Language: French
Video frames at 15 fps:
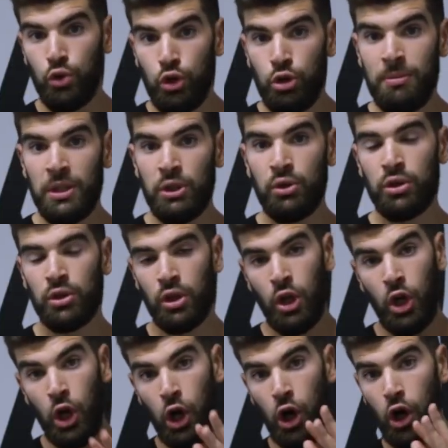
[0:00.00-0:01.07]
1 minute
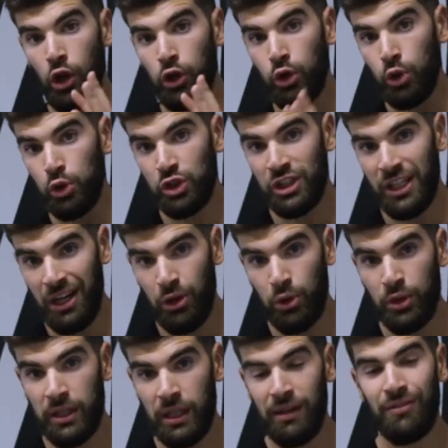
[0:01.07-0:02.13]
entre chaque
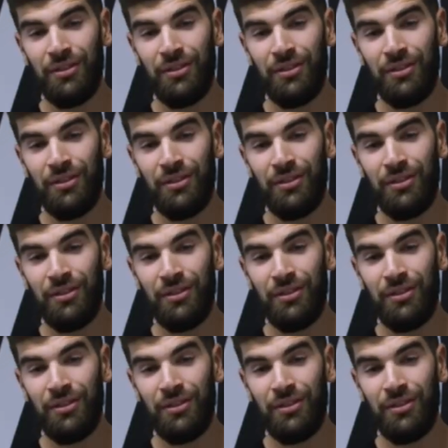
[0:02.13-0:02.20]
côté